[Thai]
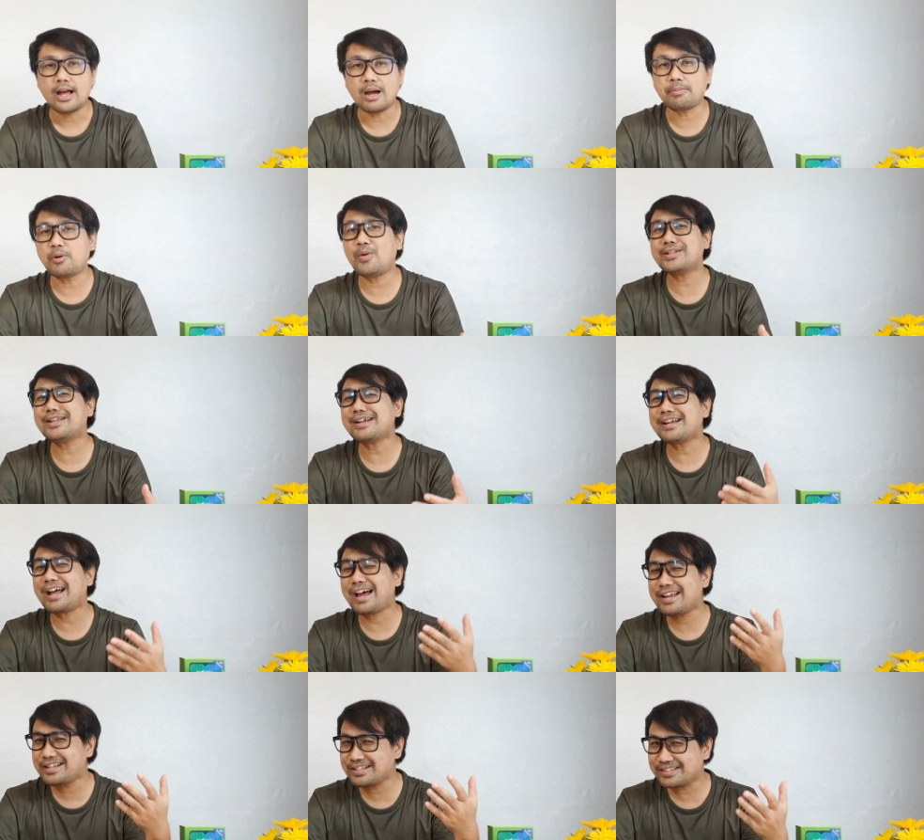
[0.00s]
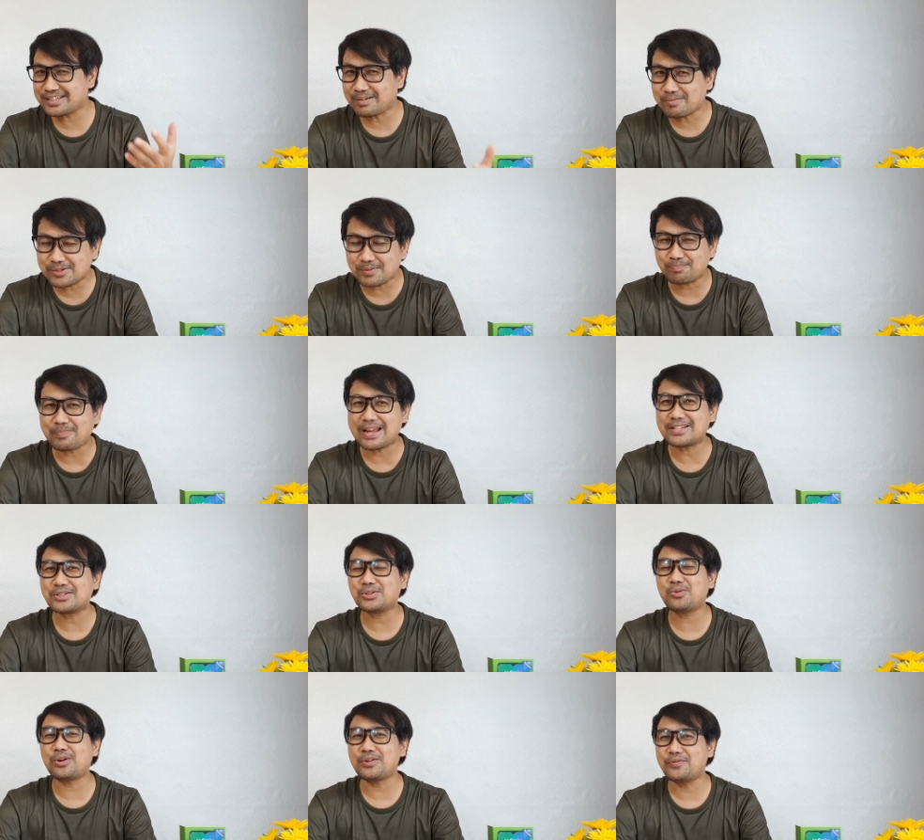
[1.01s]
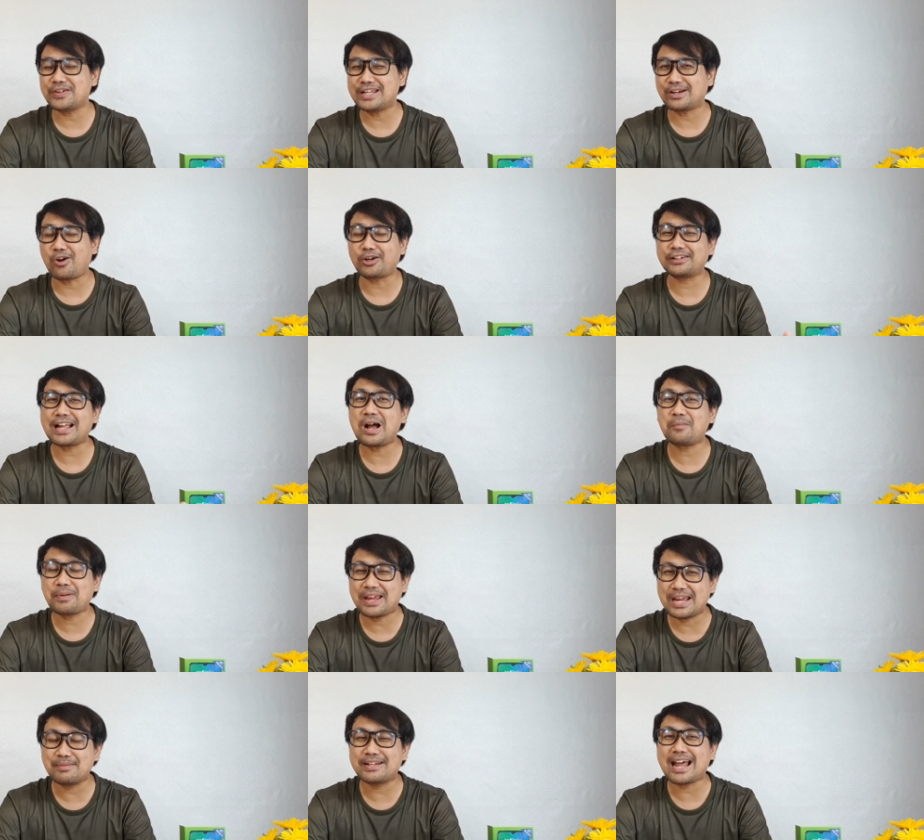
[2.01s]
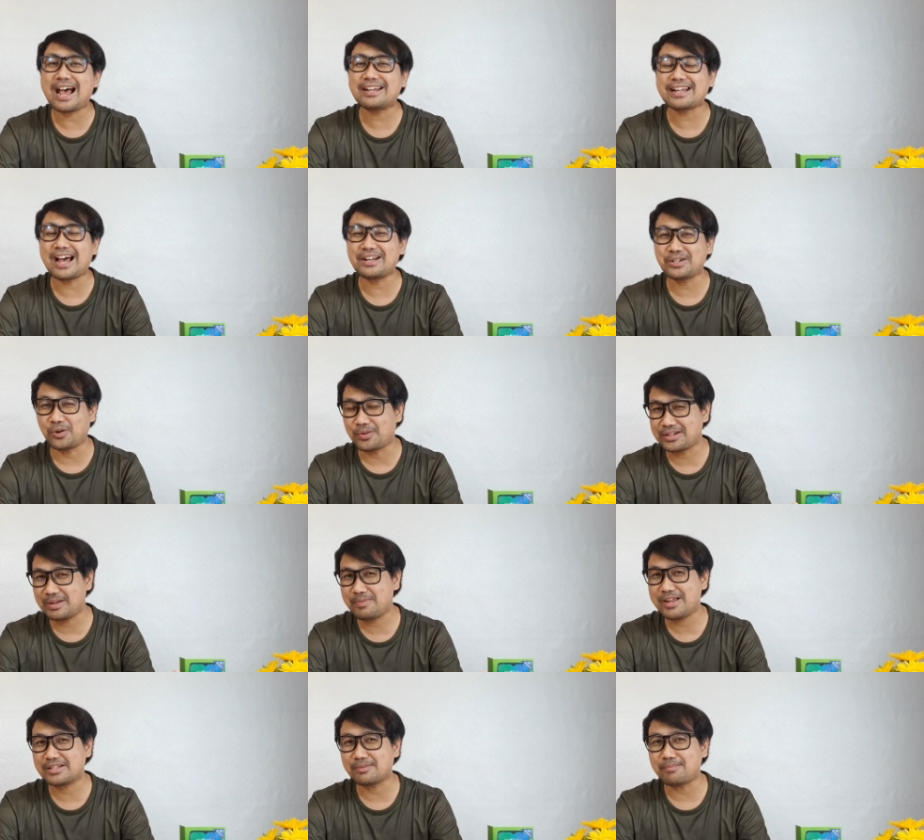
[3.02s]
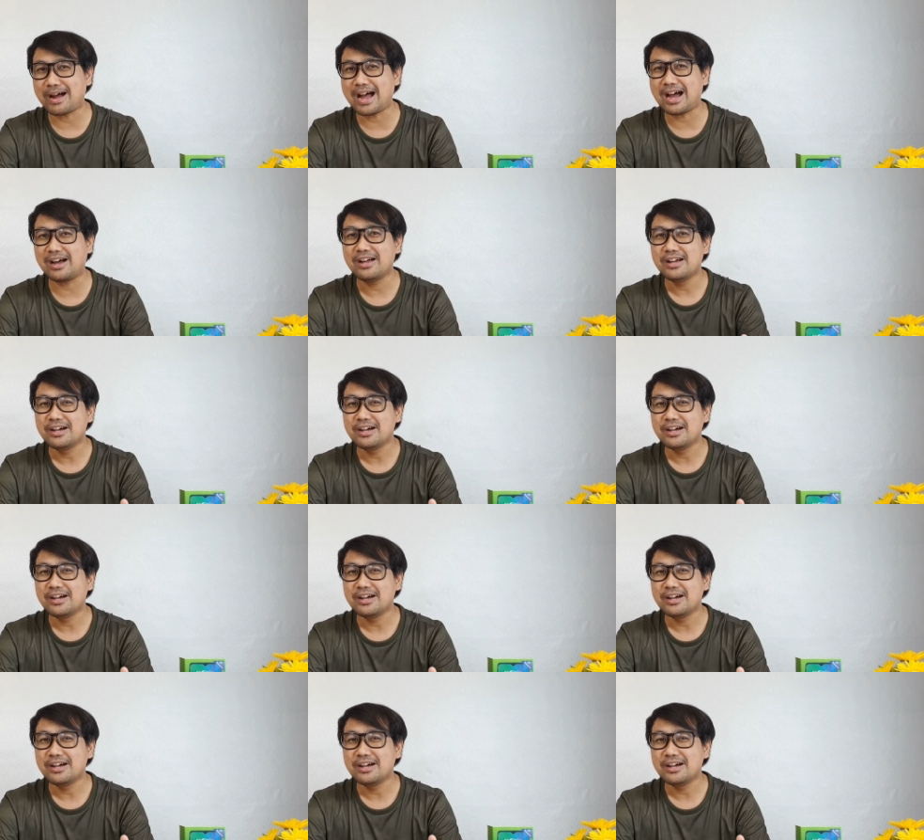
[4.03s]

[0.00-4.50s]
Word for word: เอาเป็นว่าถ้าใครยังจำสเปคตัวอินฟินิกคอต9 Play ไว้ได้นะ เดี๋ยววันนี้พี่จะมา